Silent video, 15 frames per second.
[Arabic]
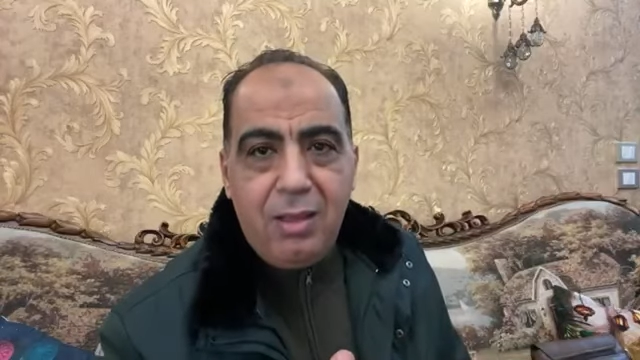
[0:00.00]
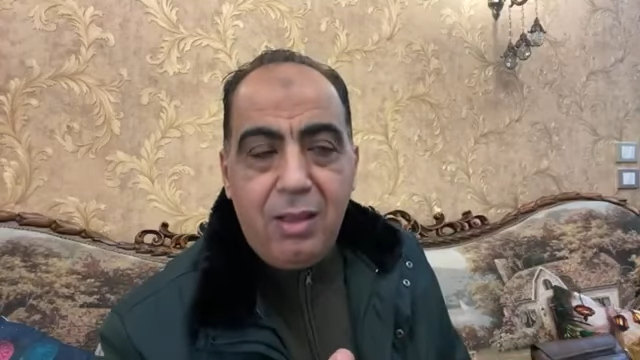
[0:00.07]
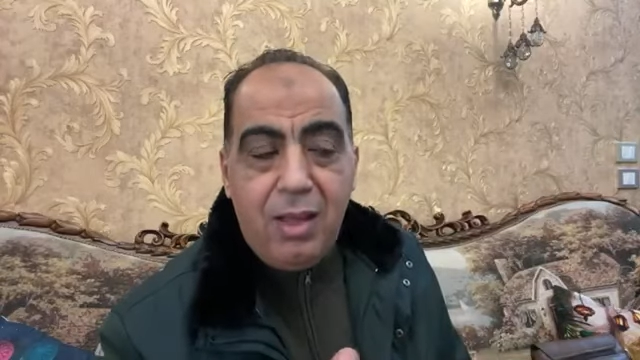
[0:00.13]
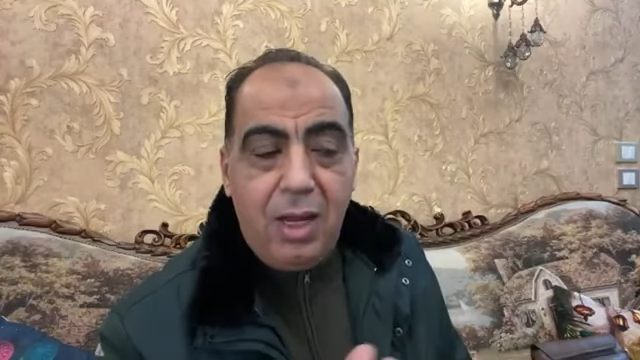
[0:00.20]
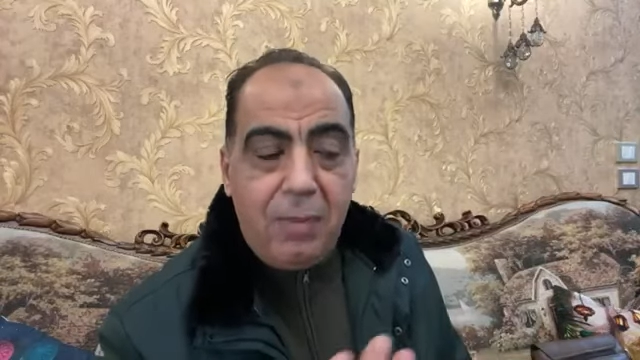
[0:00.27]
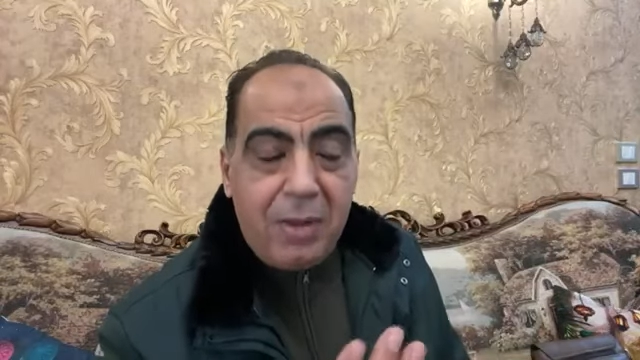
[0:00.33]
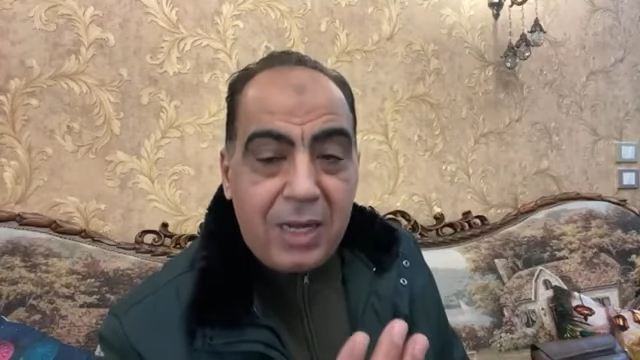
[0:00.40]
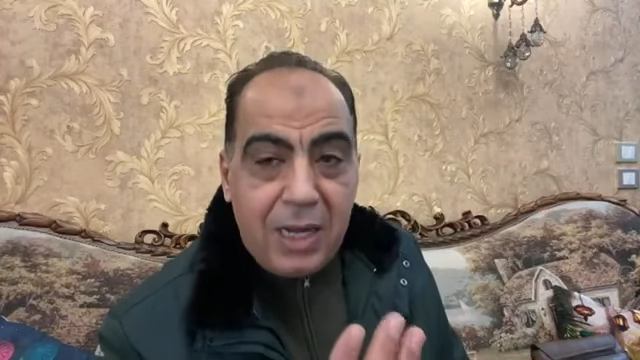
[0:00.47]

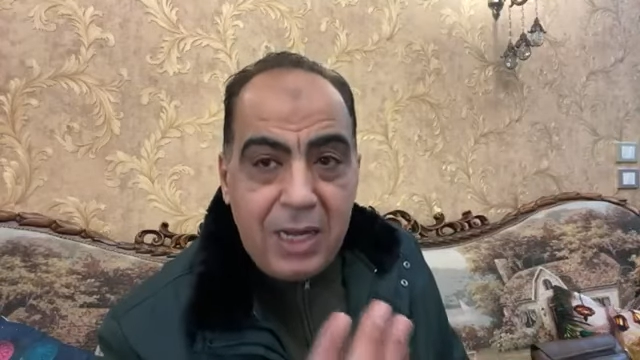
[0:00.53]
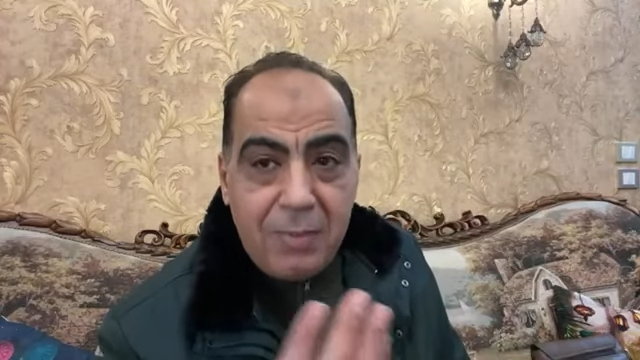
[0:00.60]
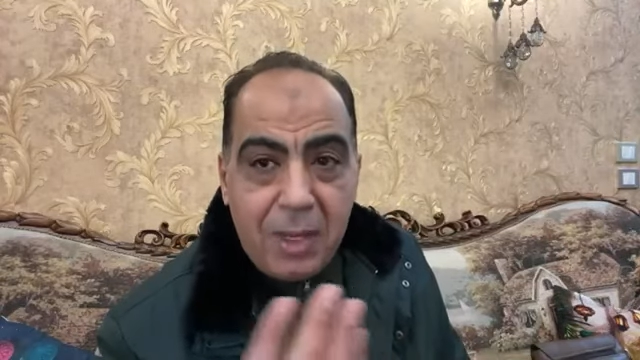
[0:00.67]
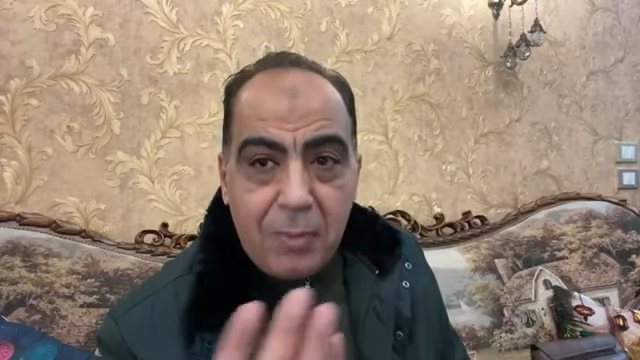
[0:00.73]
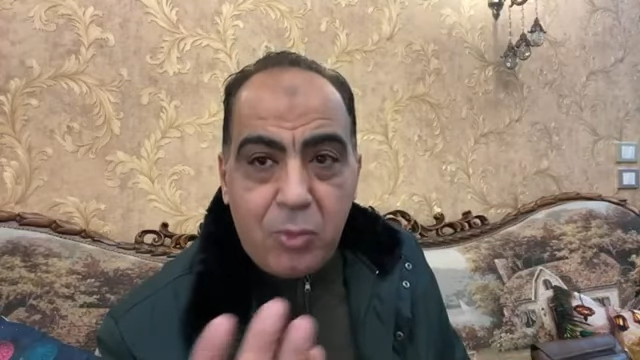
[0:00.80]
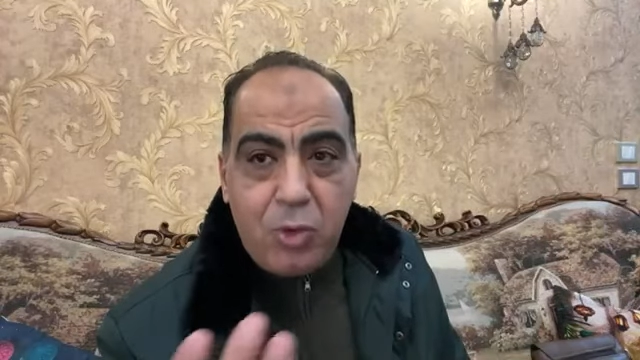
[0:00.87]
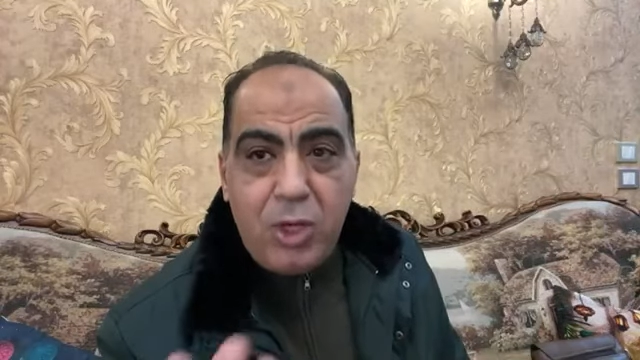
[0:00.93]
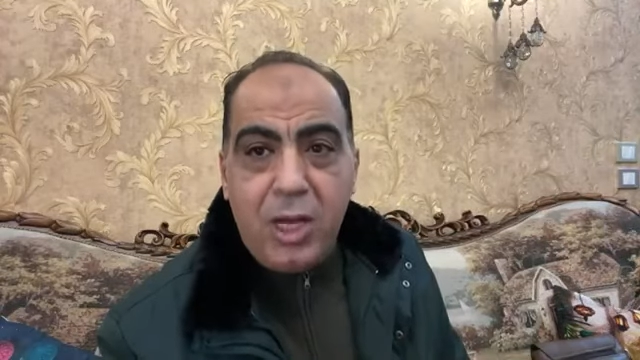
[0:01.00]
انا بكلمك
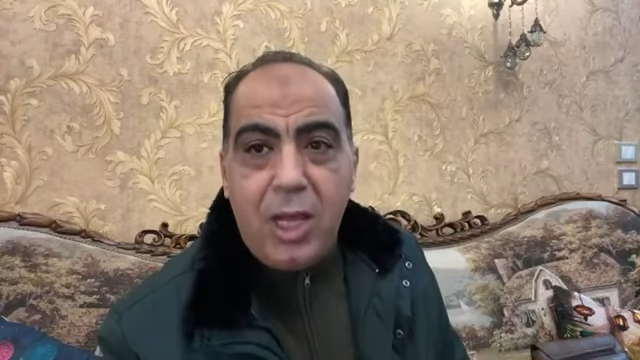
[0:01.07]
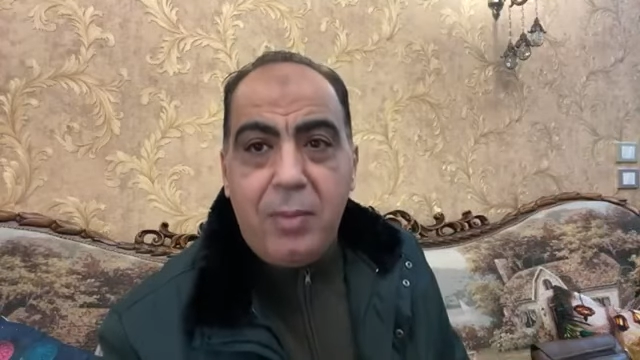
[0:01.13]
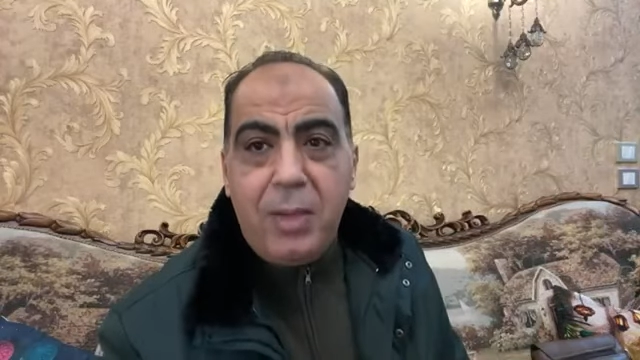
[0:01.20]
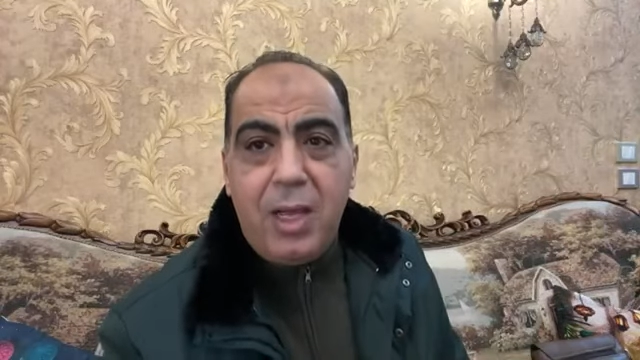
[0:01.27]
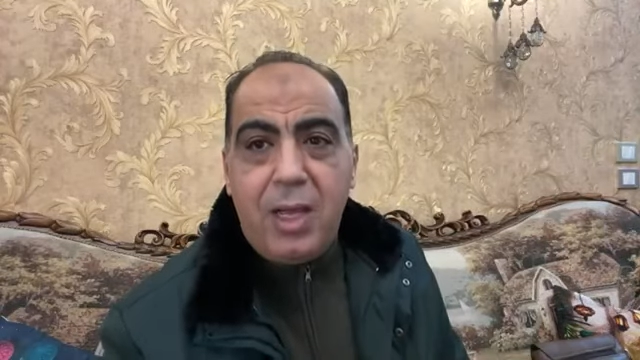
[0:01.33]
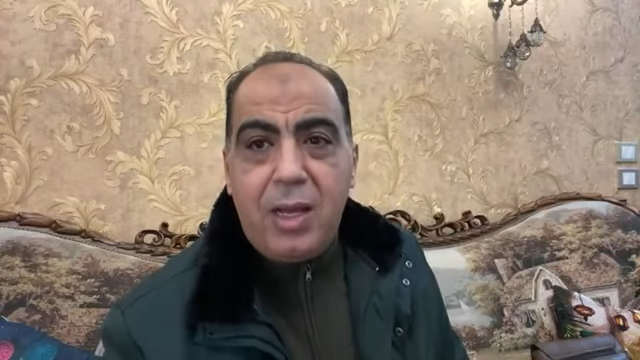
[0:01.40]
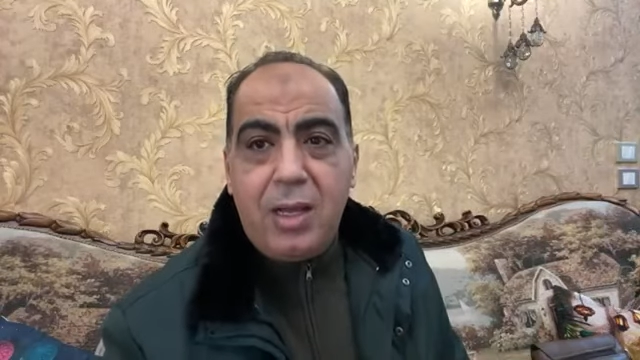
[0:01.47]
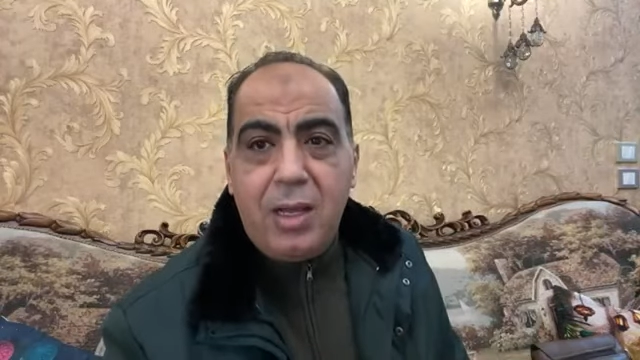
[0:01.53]
بكل
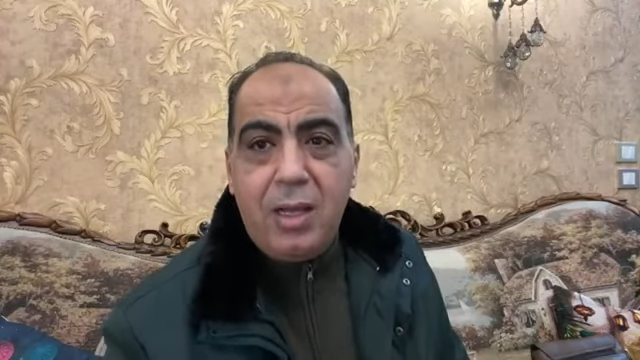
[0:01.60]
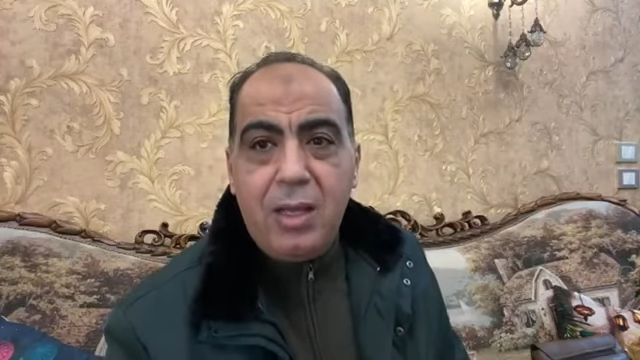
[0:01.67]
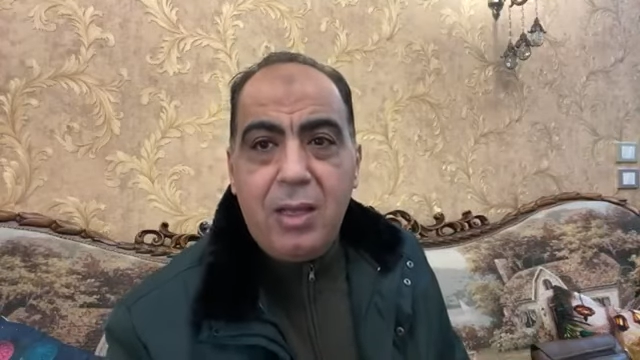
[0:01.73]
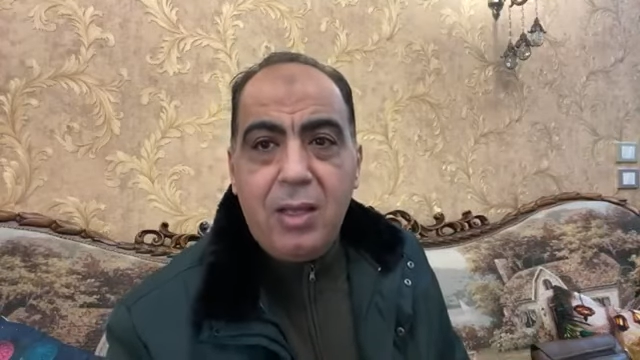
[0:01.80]
امانه